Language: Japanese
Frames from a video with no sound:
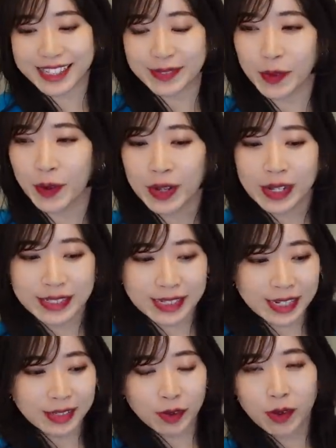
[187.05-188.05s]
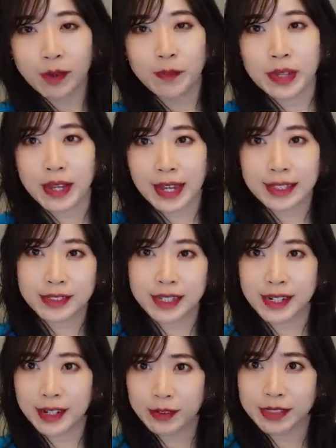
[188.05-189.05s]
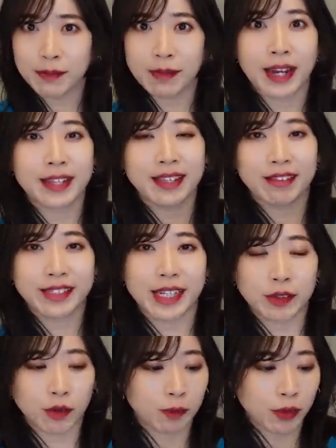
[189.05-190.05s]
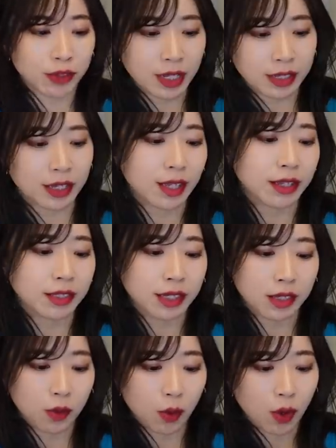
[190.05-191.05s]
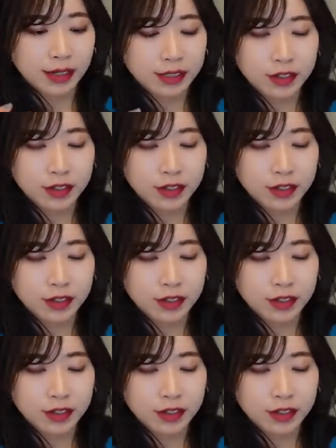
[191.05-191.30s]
いつもちゃんと SD カード全部入ってるセットを持って行ってたんですけど